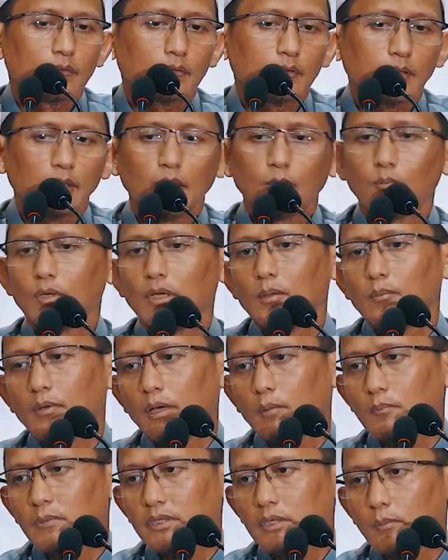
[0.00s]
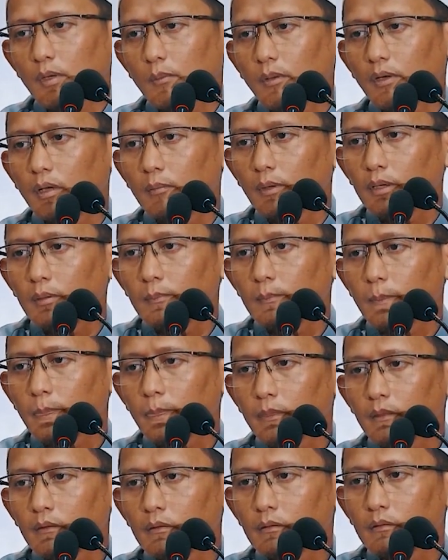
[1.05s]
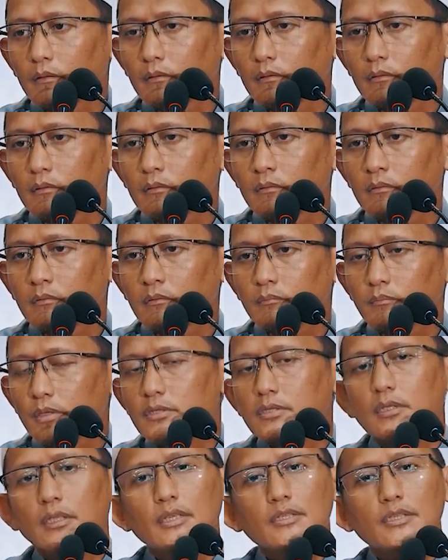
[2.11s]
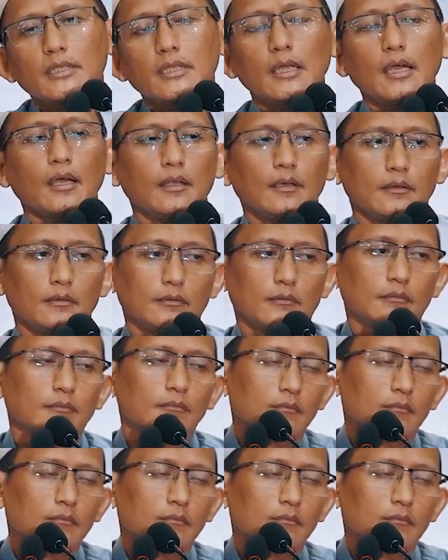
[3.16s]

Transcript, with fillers: Tidak boleh menyebabkan apa? Perselisihan